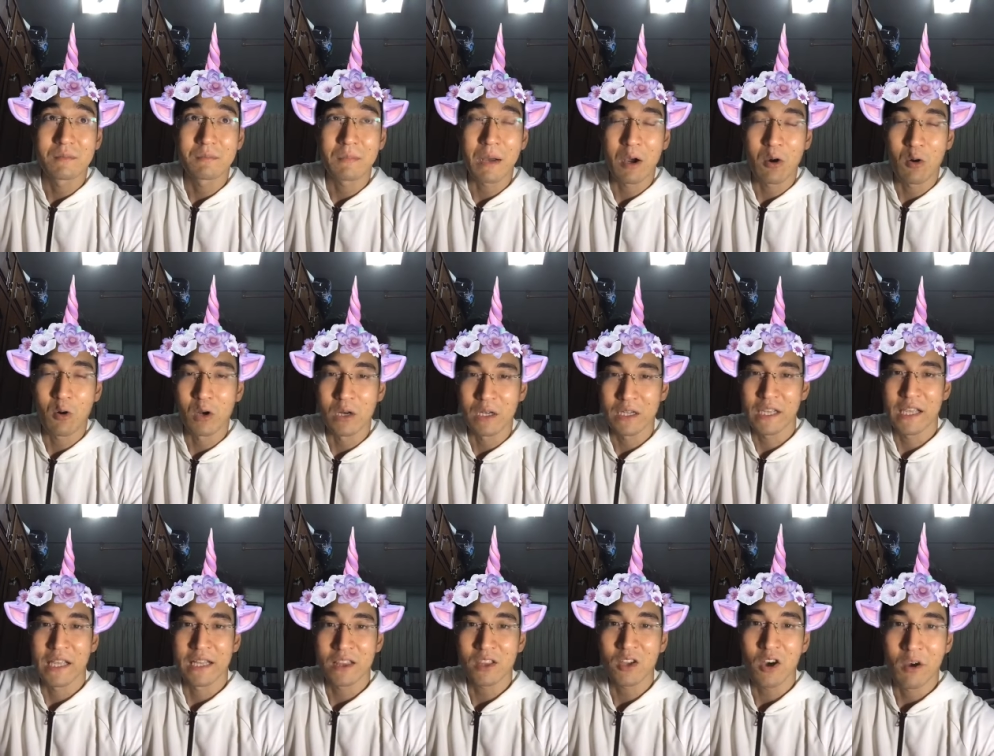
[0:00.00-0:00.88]
บางคน
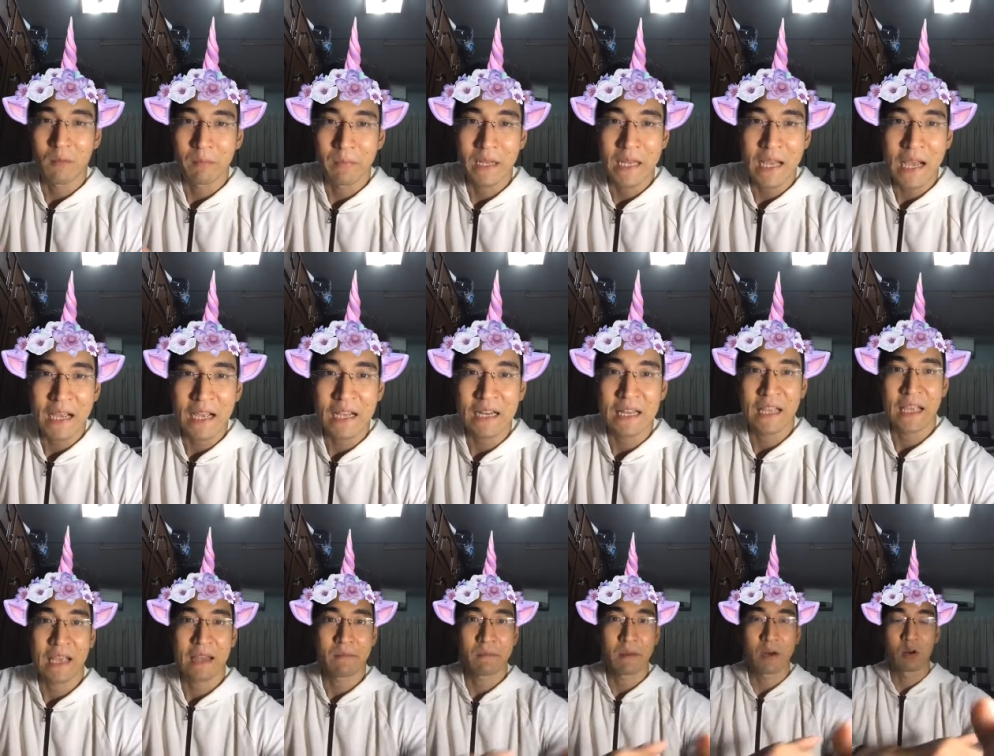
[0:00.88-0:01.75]
เขียนตอบไม่ได้คะแน
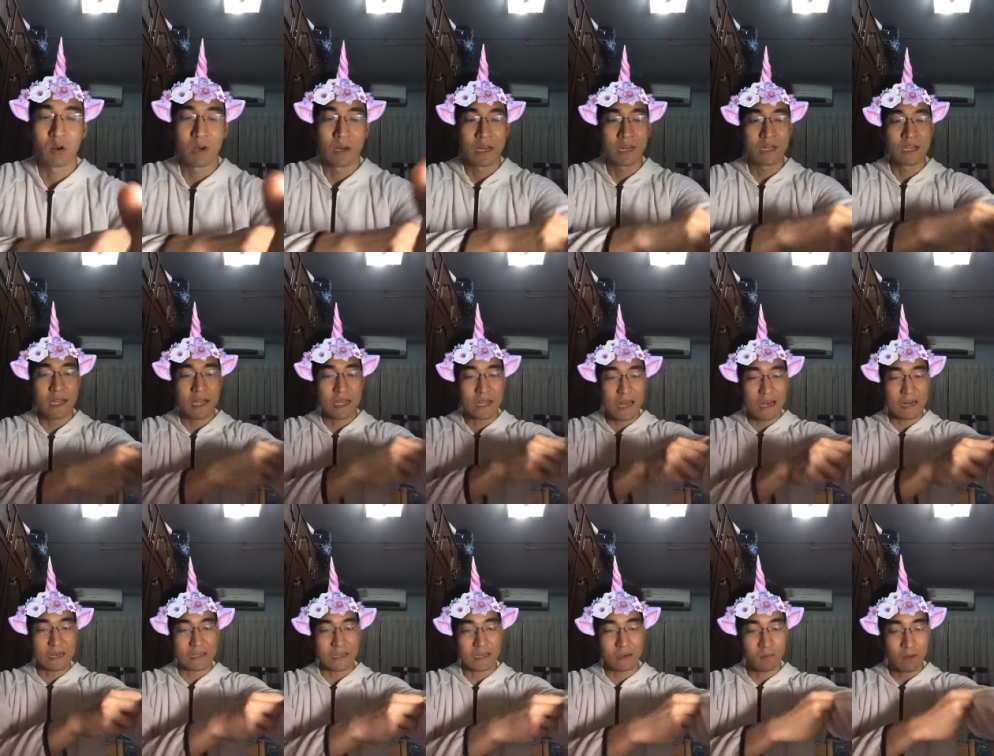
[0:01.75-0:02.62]
นมันคนละเรื่องกัน
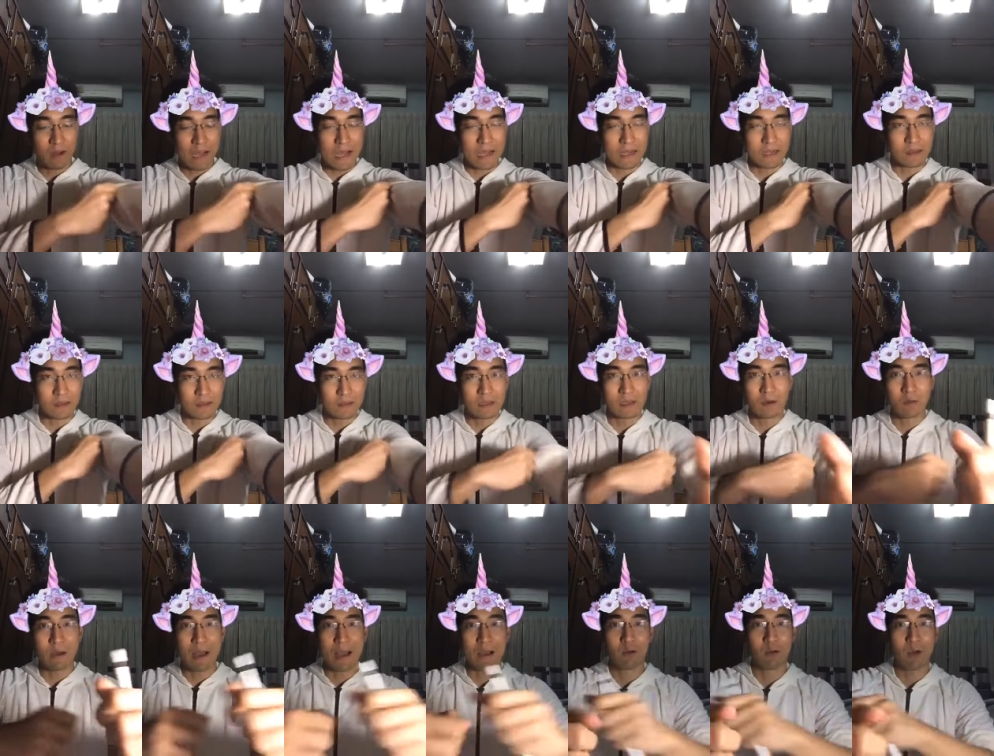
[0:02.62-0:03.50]
ระหว่างระ
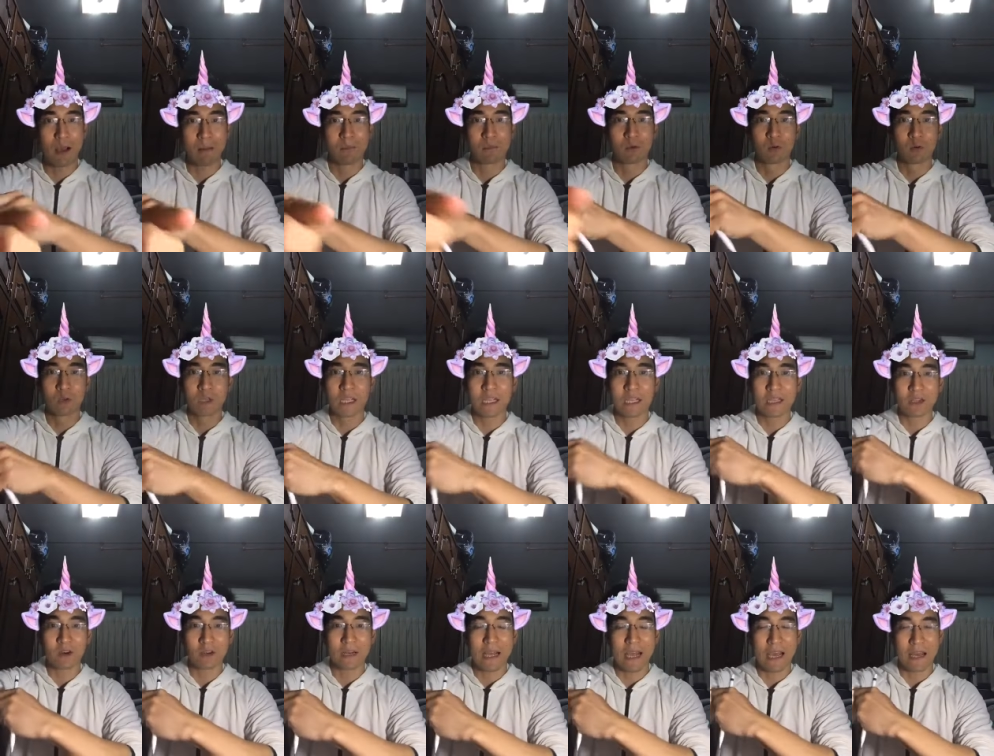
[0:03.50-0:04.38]
หว่างความรู้ดีต
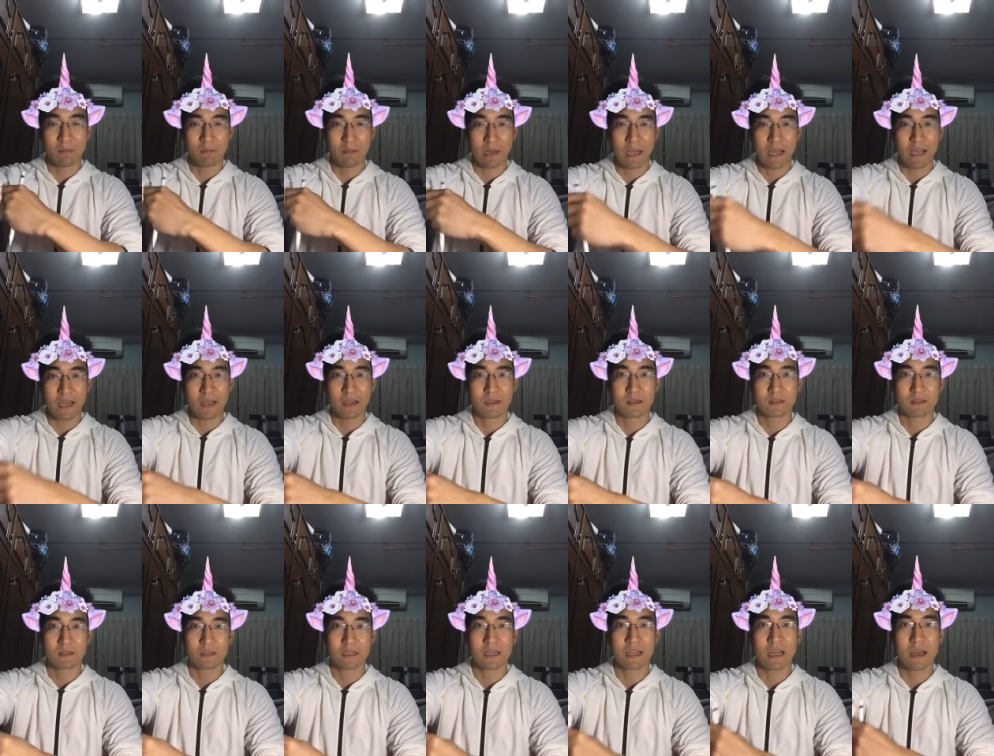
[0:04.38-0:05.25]
อนอ่านมา
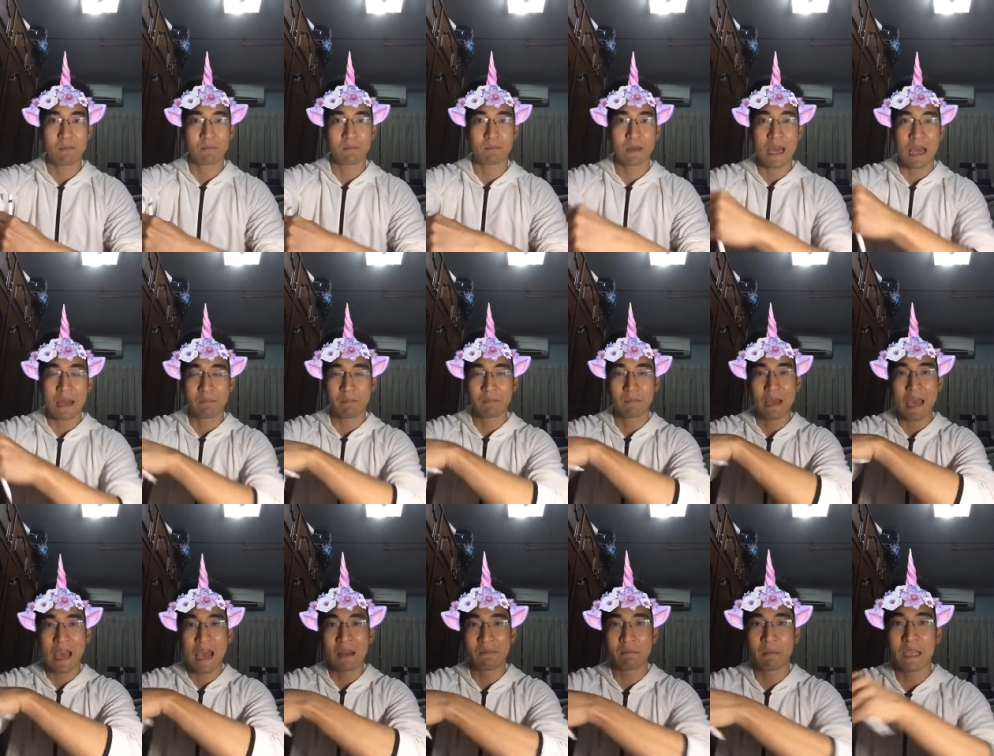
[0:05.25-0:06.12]
นะครับ อ่าน
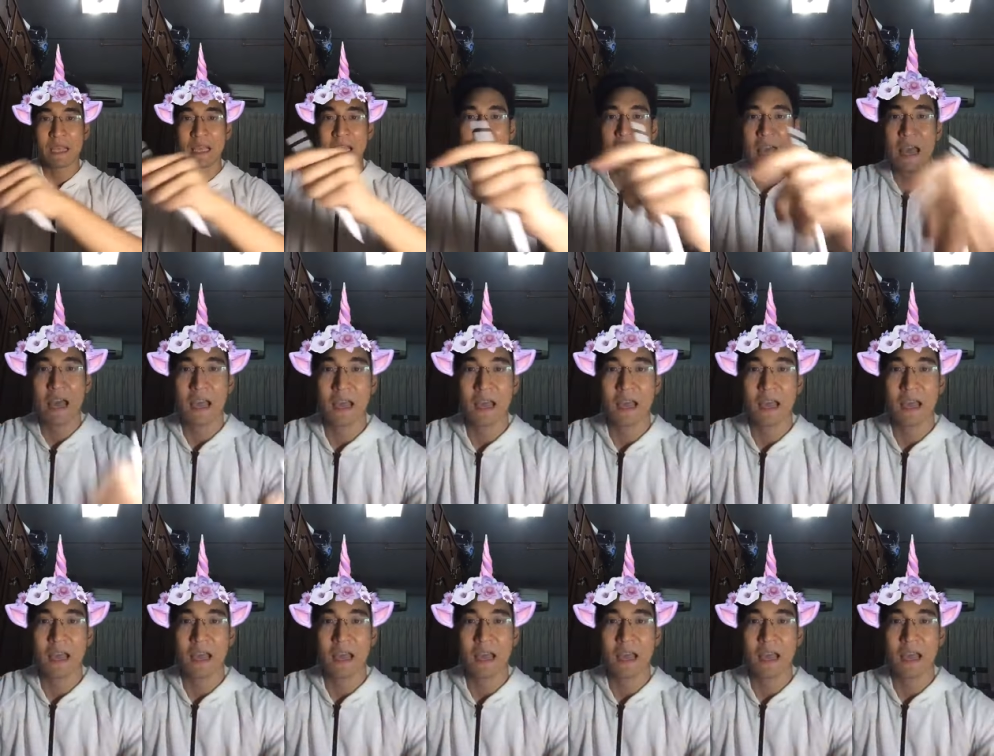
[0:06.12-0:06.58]
อ่านไปกา